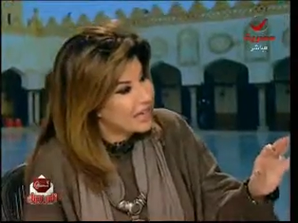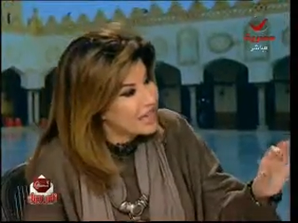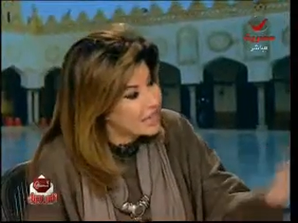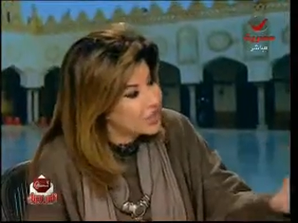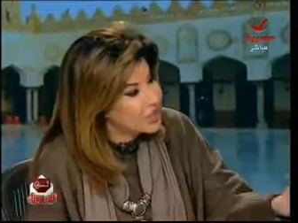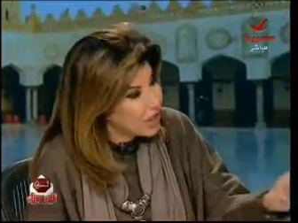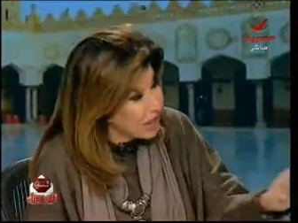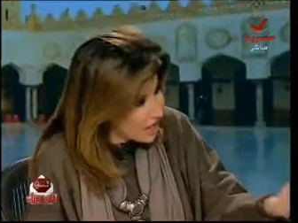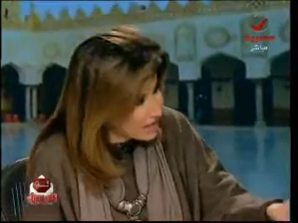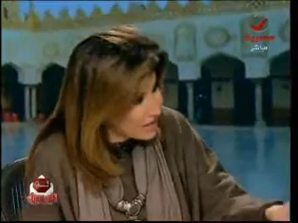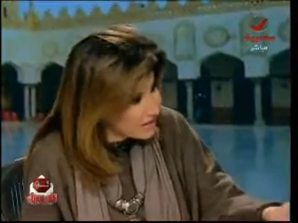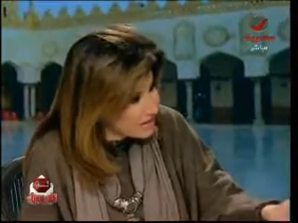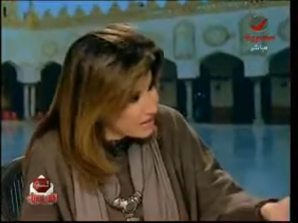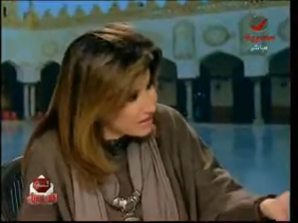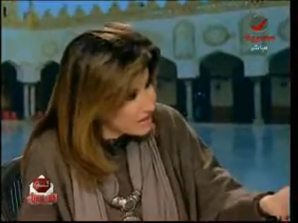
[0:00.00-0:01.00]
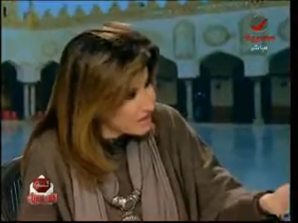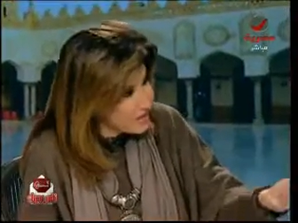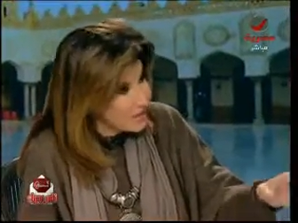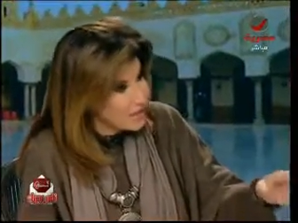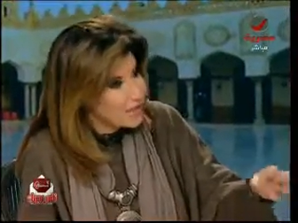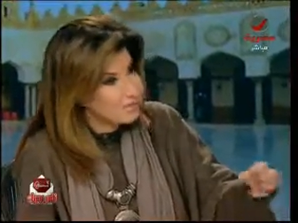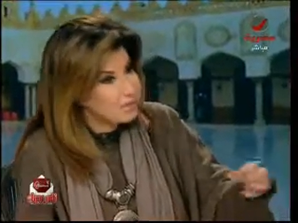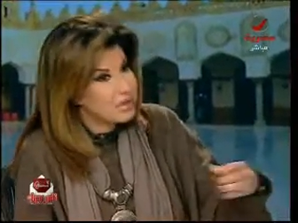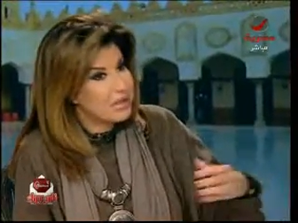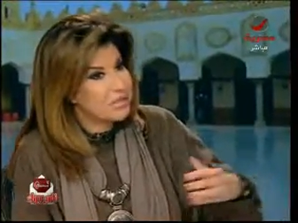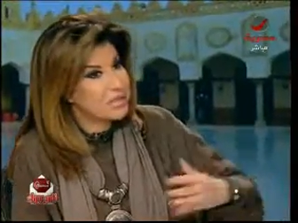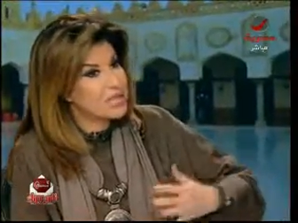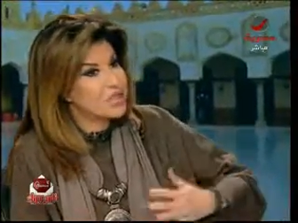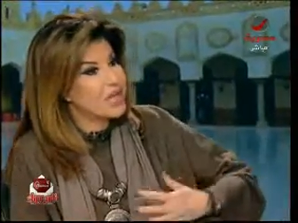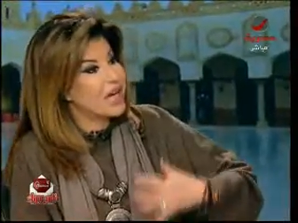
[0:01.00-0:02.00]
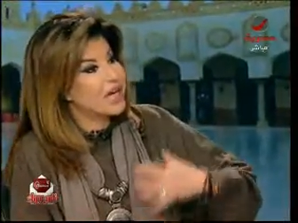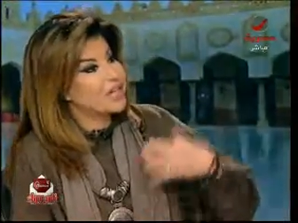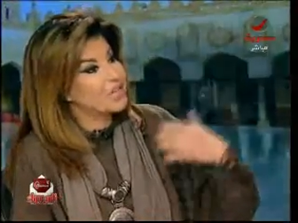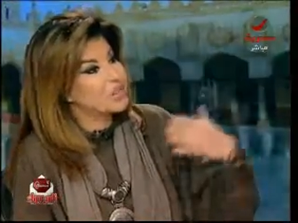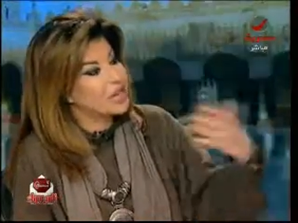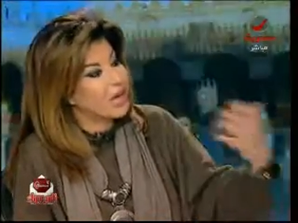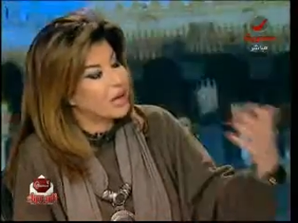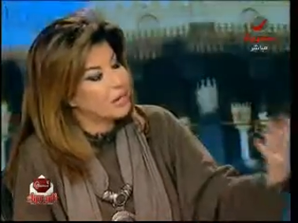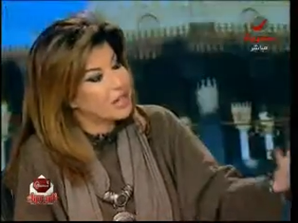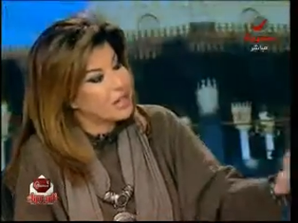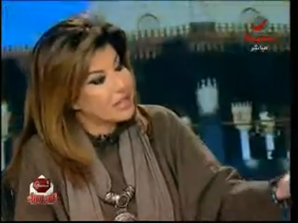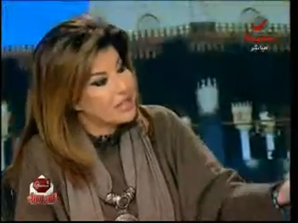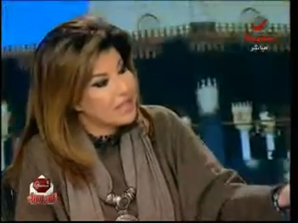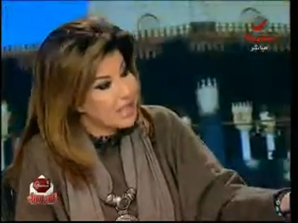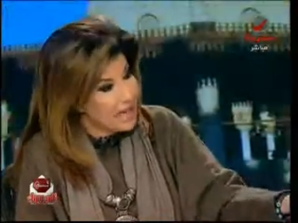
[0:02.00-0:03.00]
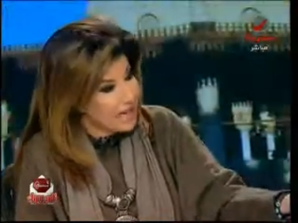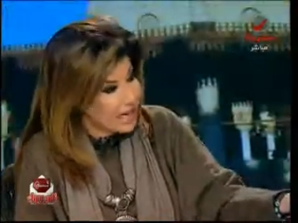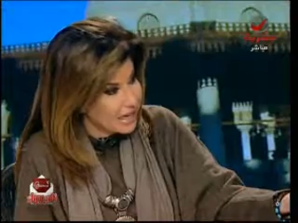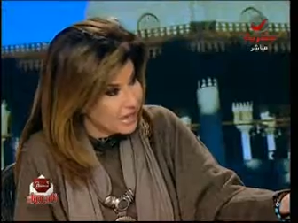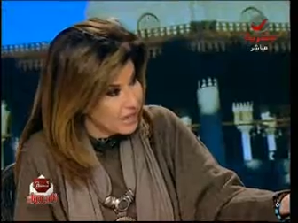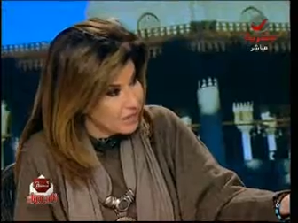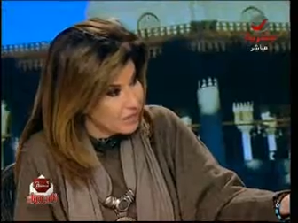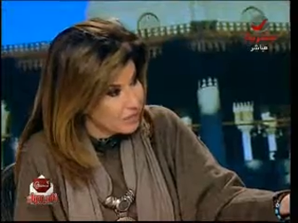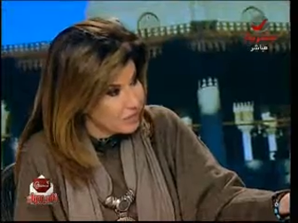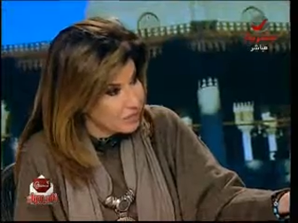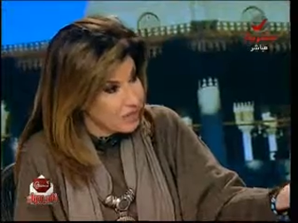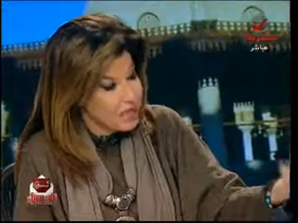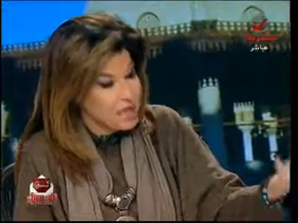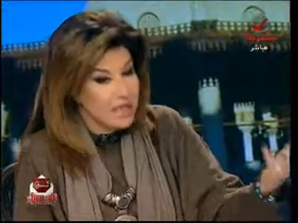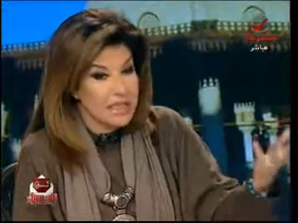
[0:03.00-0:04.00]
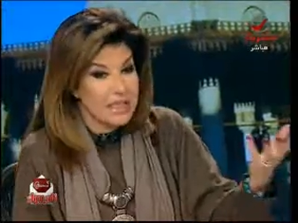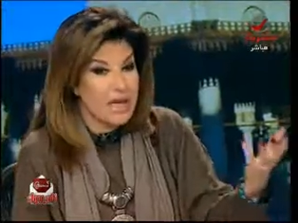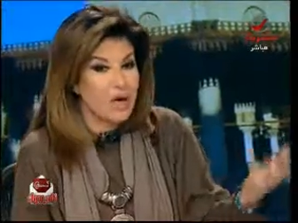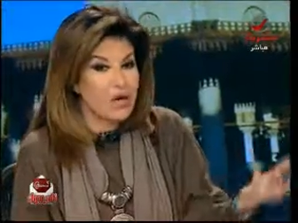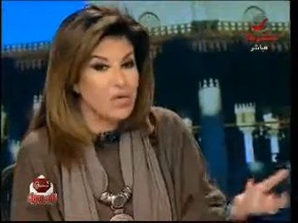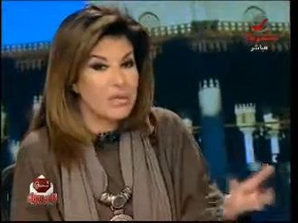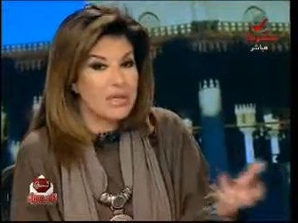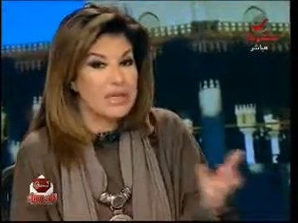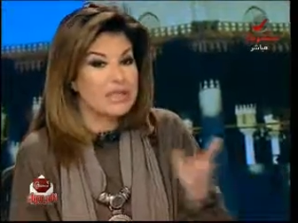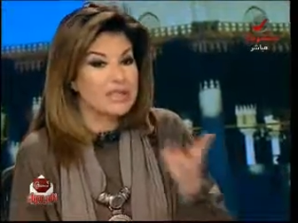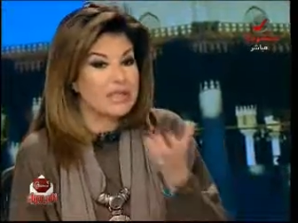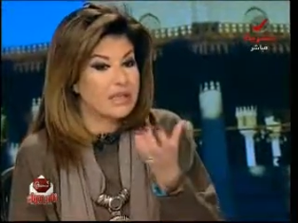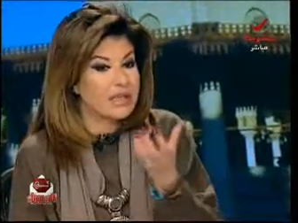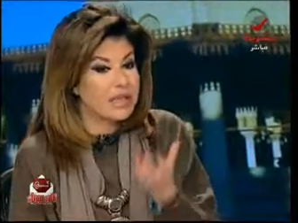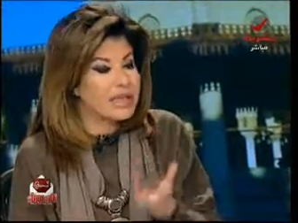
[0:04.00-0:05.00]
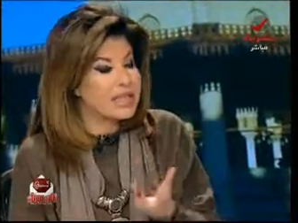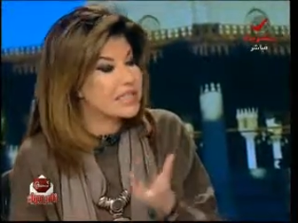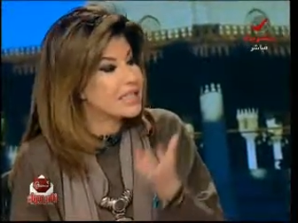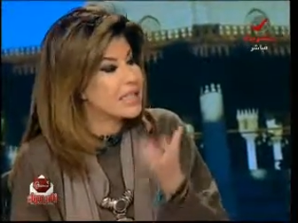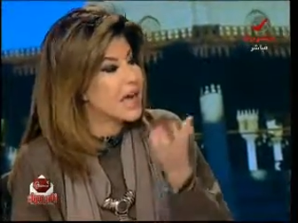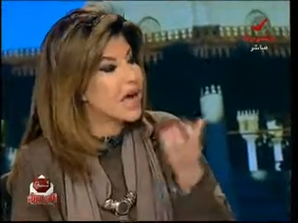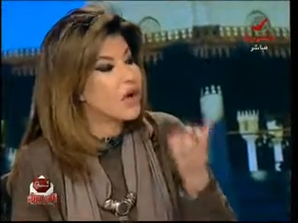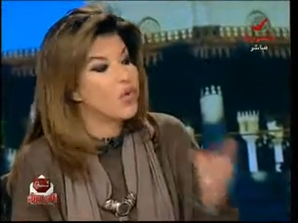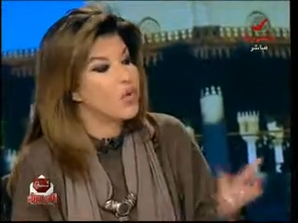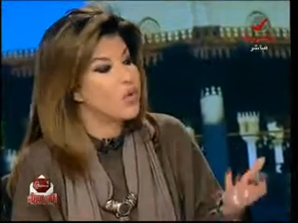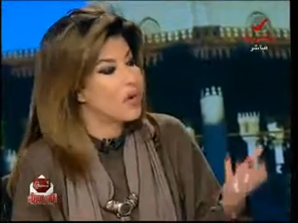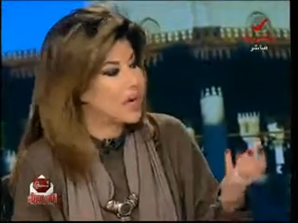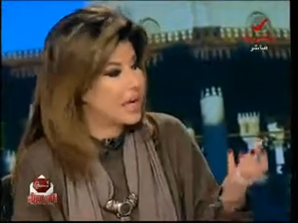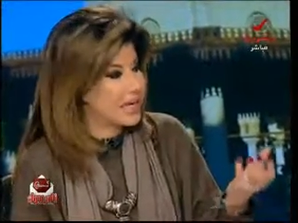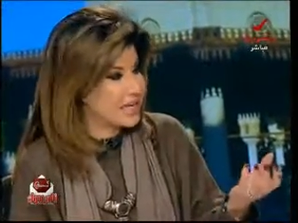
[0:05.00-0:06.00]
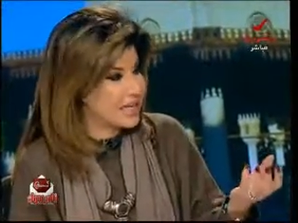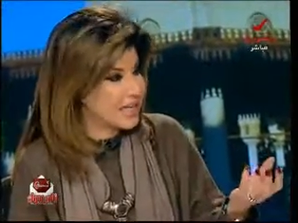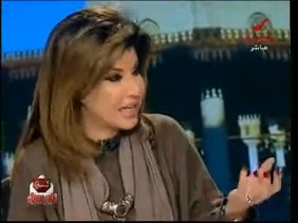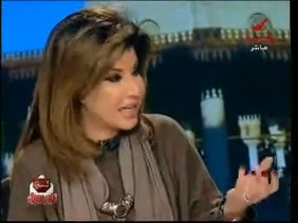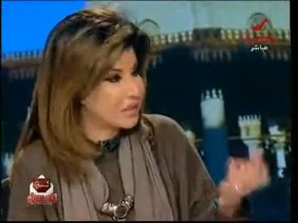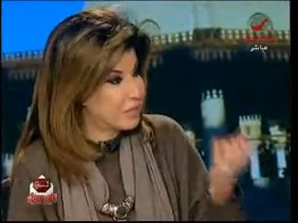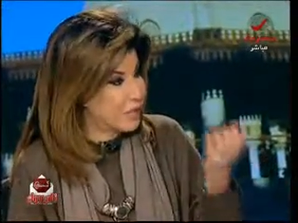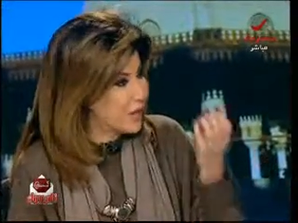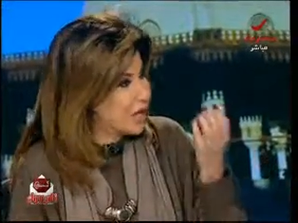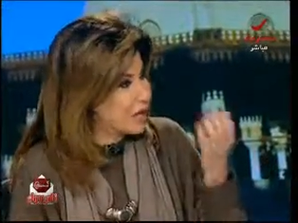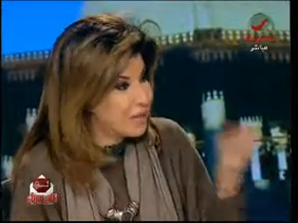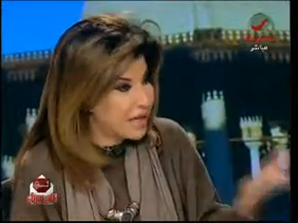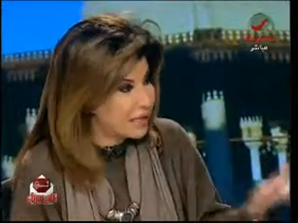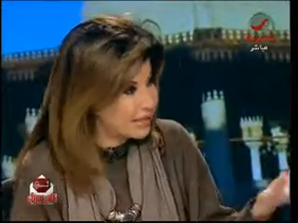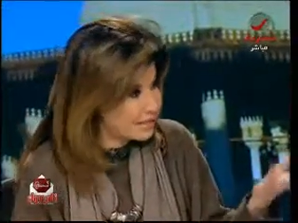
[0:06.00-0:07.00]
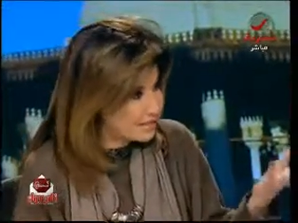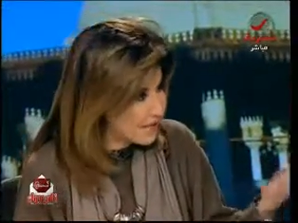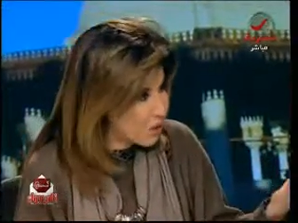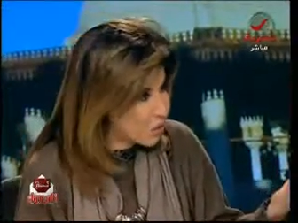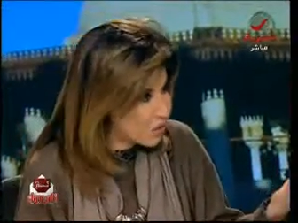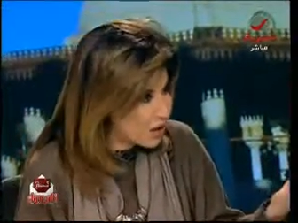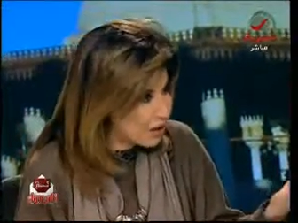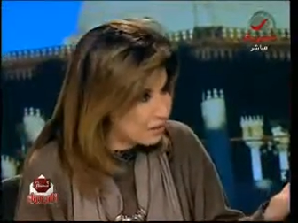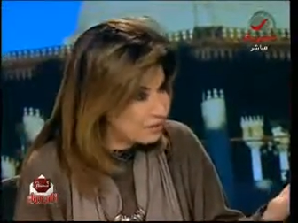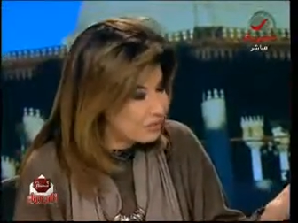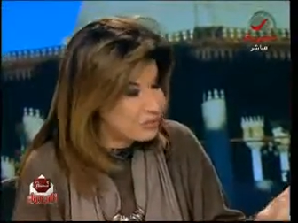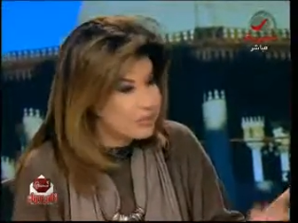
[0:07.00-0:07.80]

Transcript: اكيد شعرت بالمشاعر الشعبيه تجاهك يوم ترأست اول لجنه لبرلمان الثوره